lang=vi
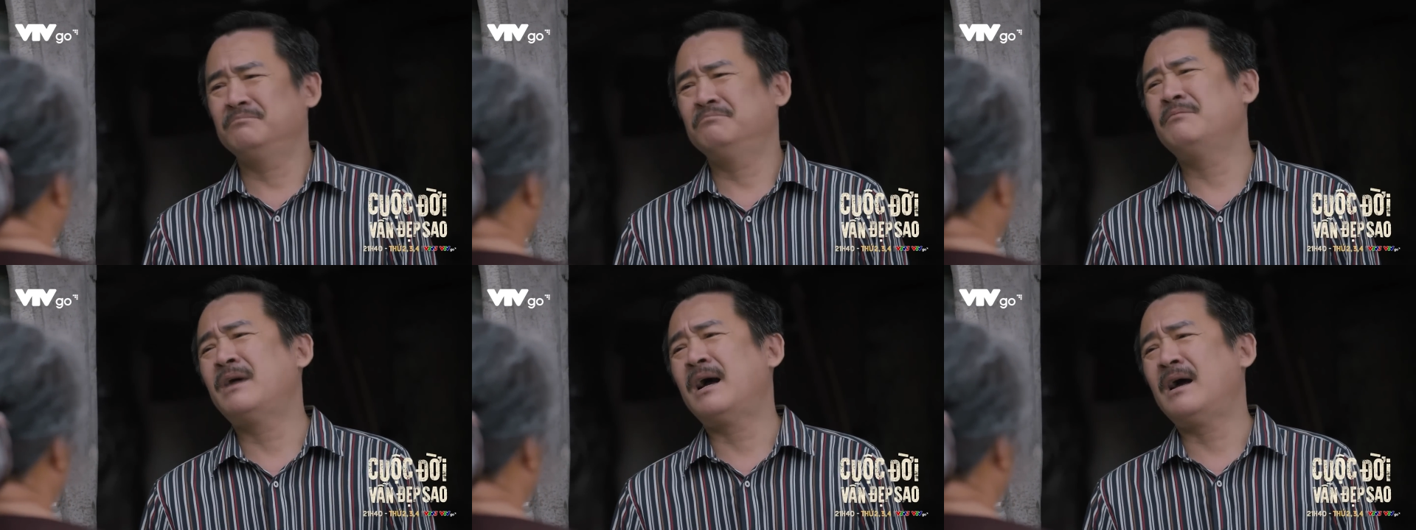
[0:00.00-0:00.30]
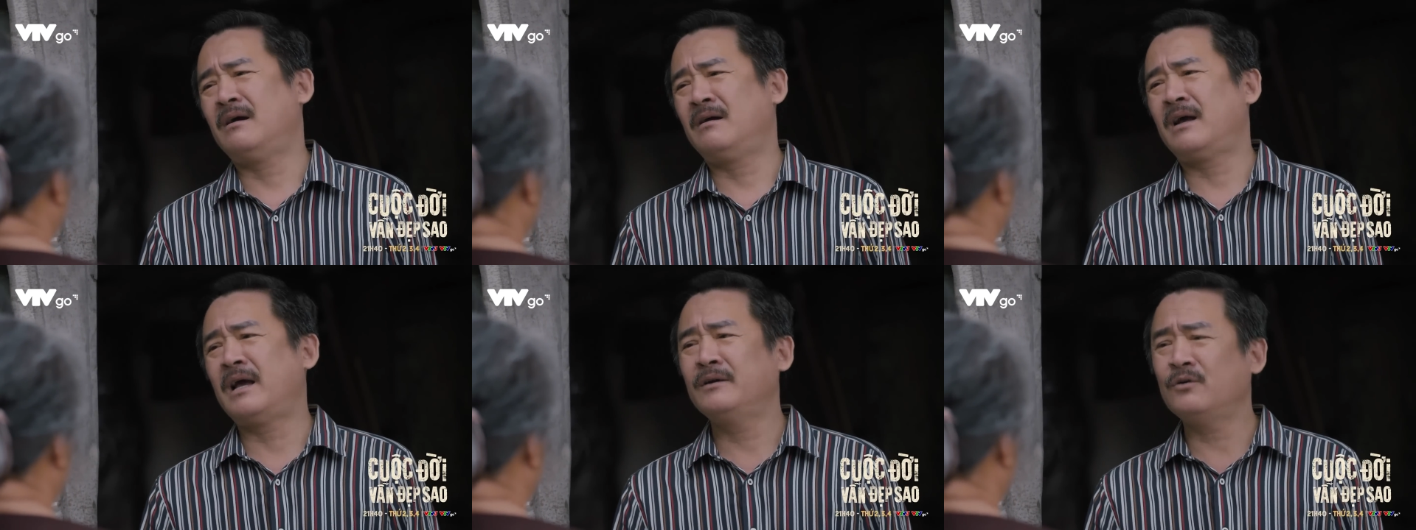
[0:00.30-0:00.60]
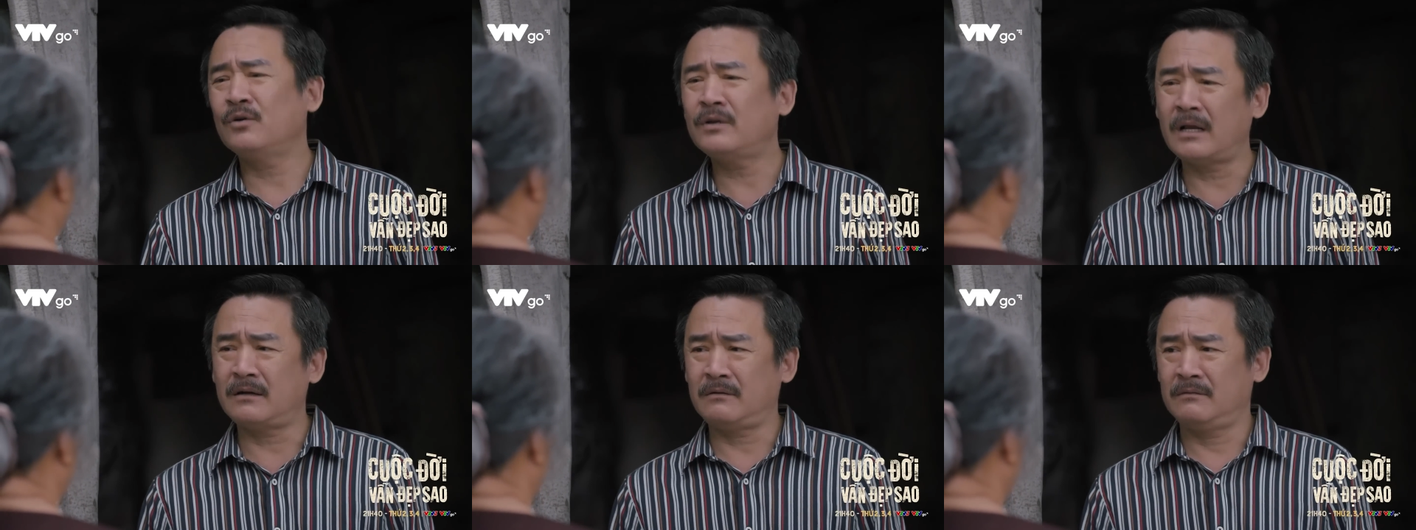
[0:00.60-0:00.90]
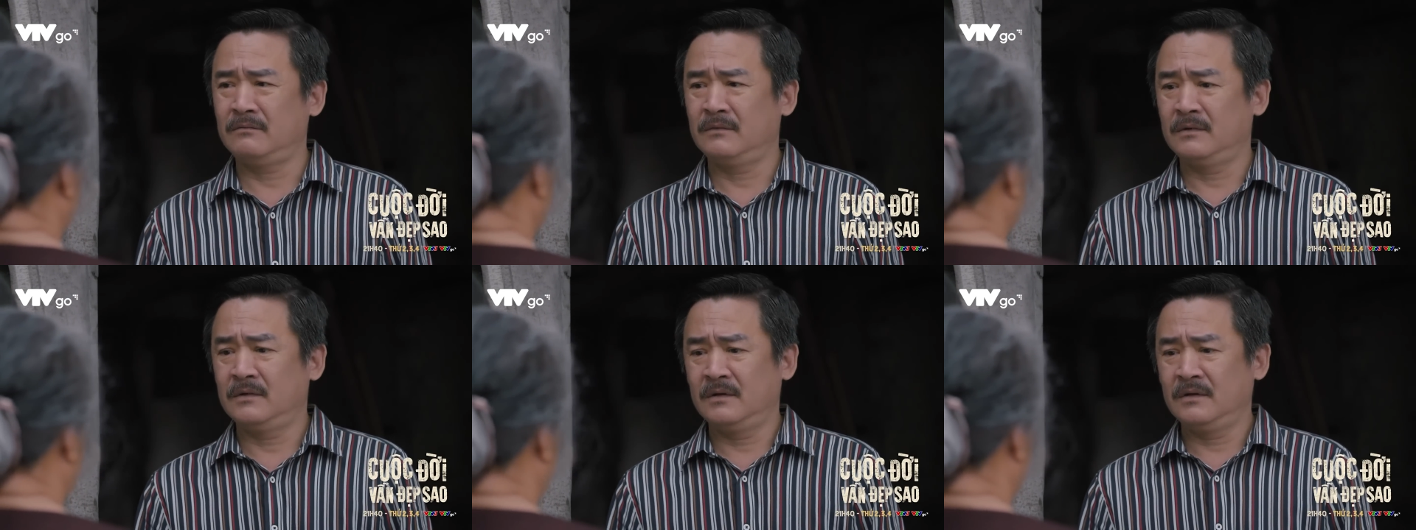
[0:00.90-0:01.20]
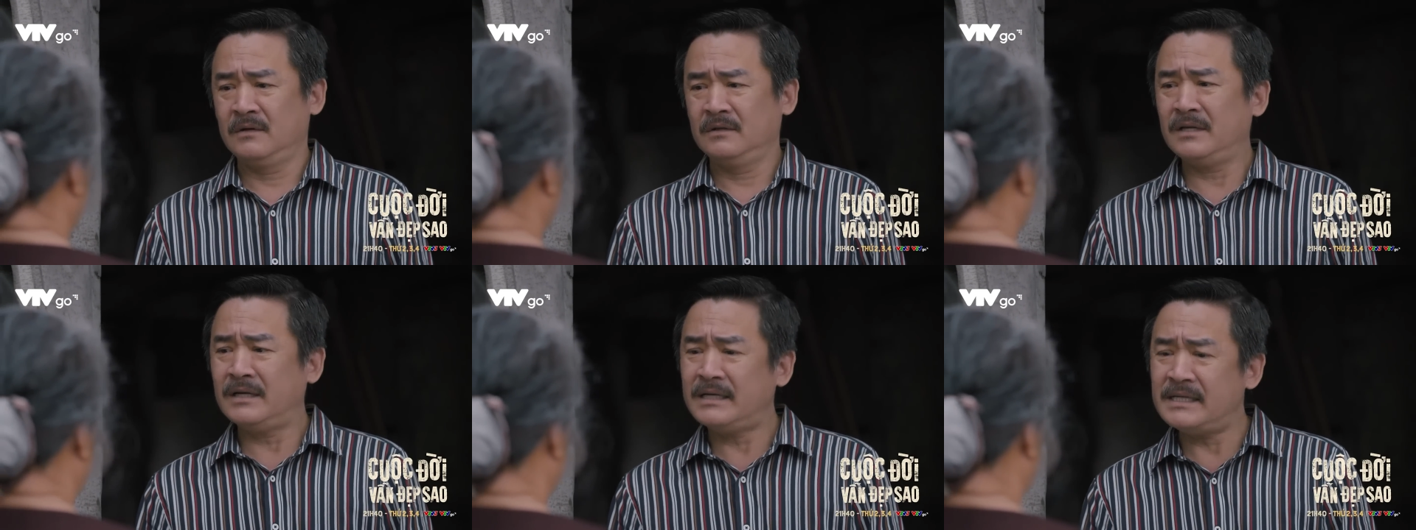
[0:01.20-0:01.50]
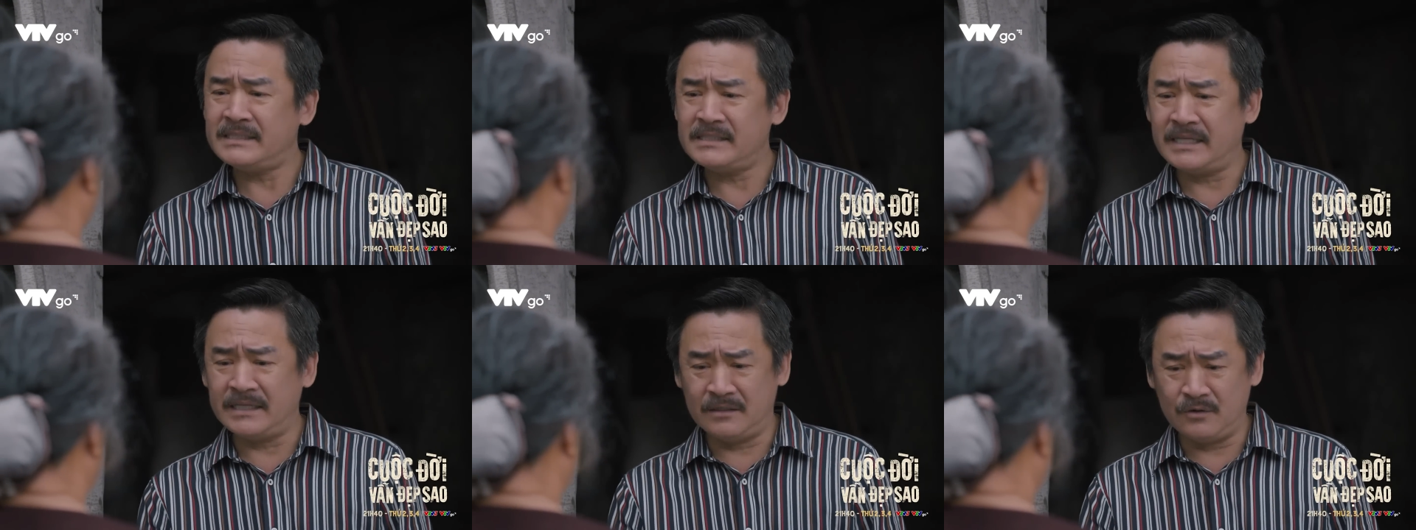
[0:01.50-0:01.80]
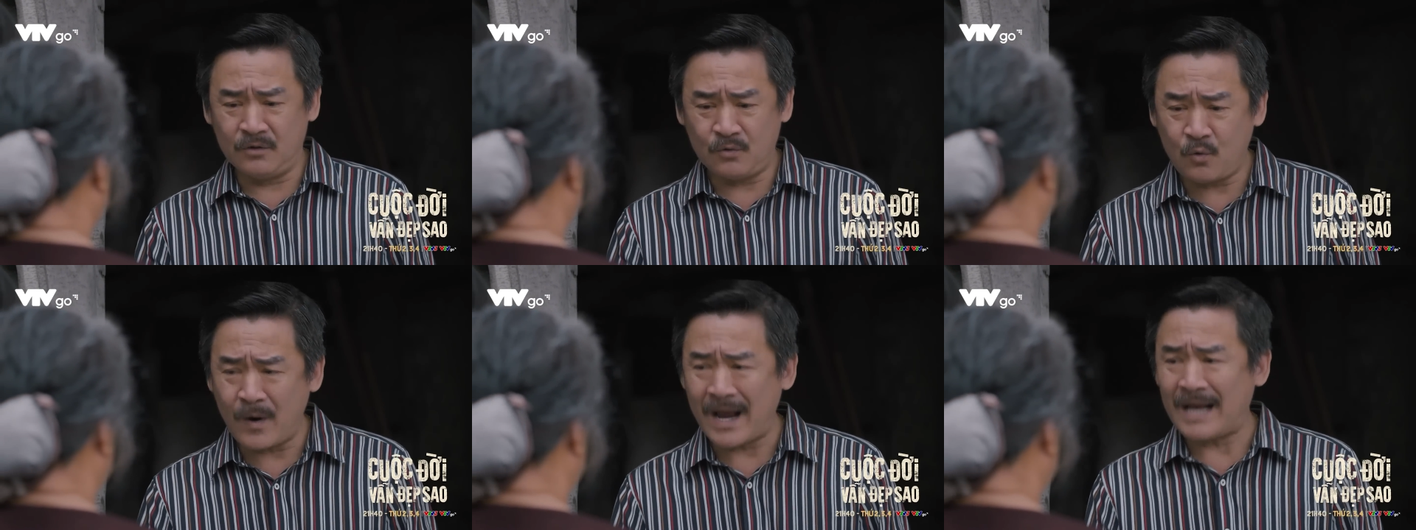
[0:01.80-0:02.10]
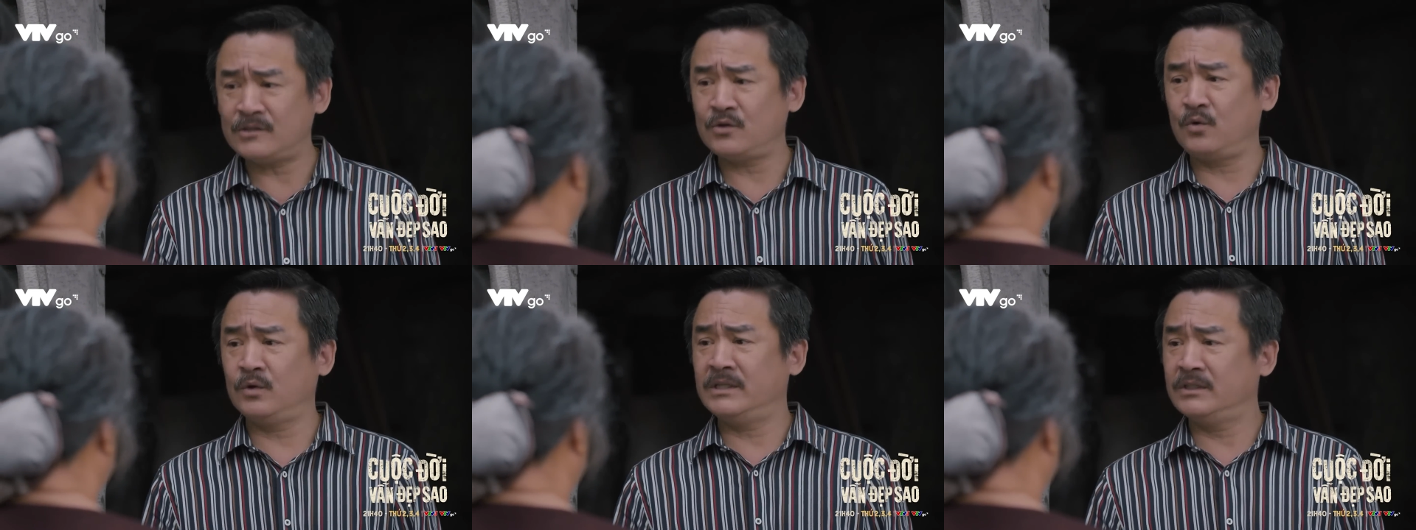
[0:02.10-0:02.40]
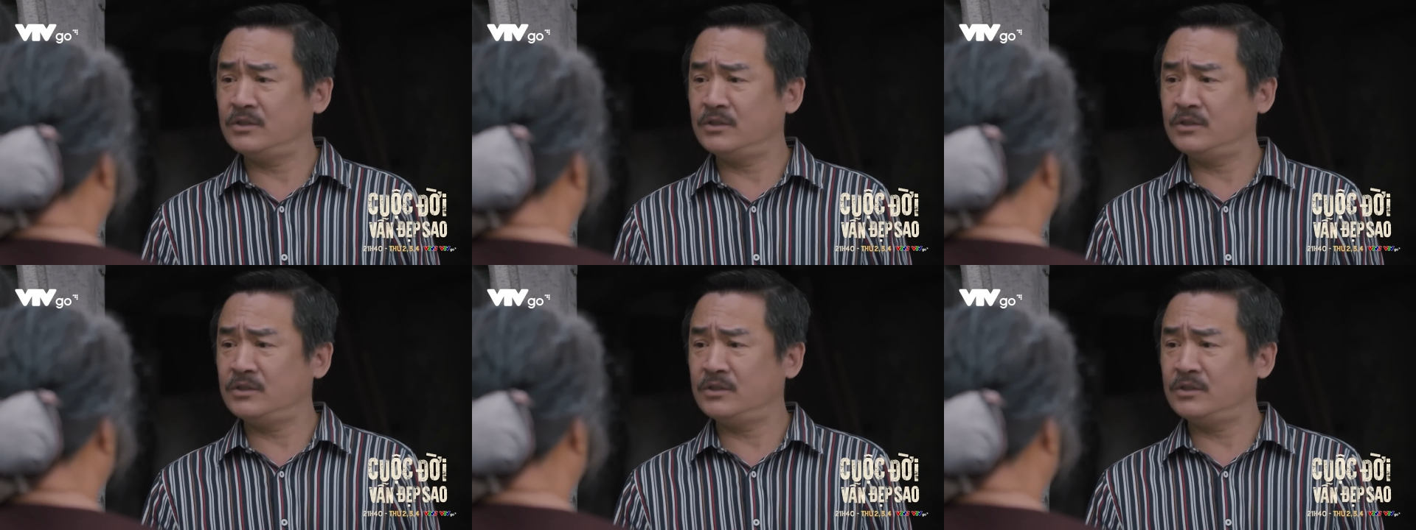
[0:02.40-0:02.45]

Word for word: Mà anh nói thật, những cái gì nó qua rồi